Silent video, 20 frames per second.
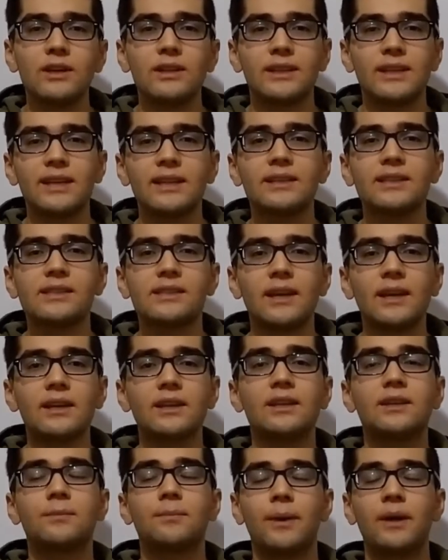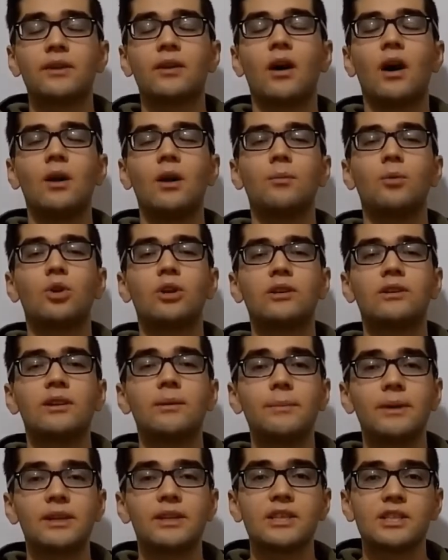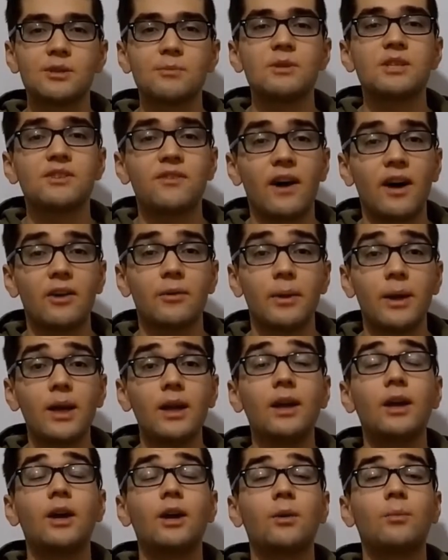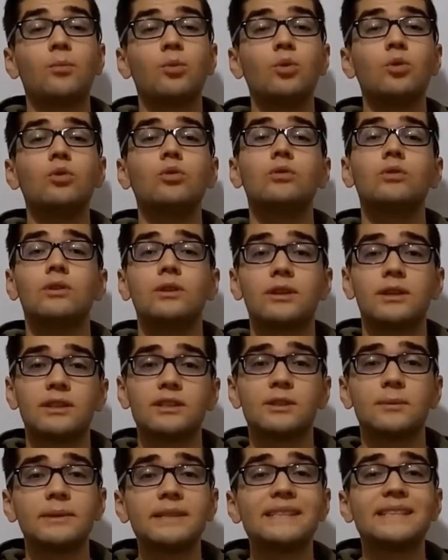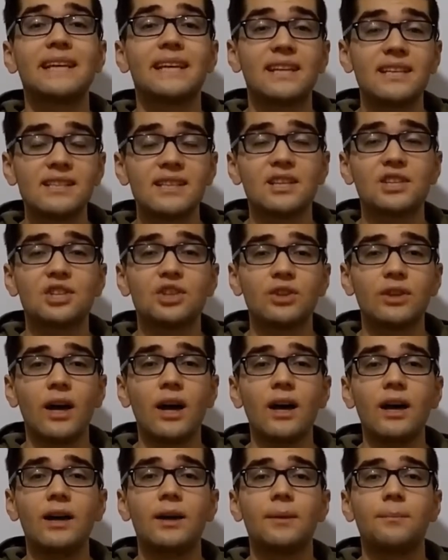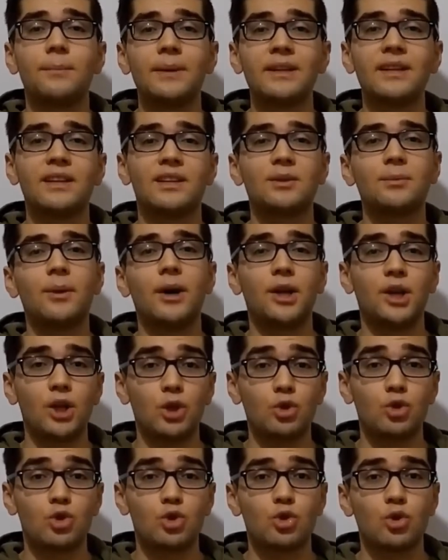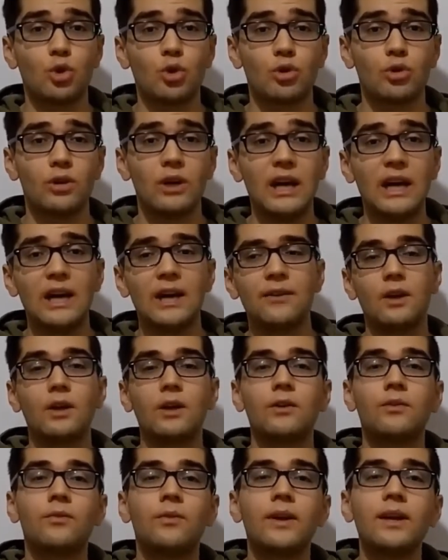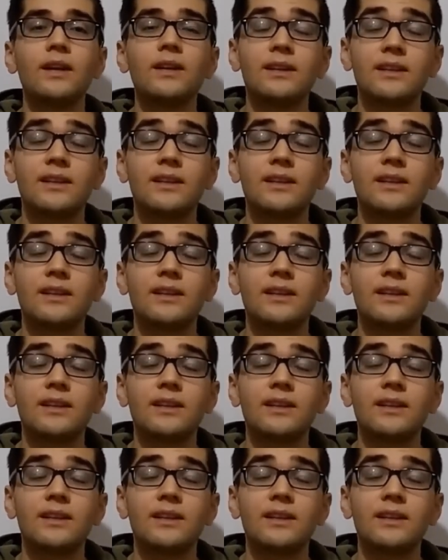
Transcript: değinirsek Beth Harmon adına bir kızımız var ve bu Kızımız 8 yaşında bir yetimhaneye düşüyor. Ve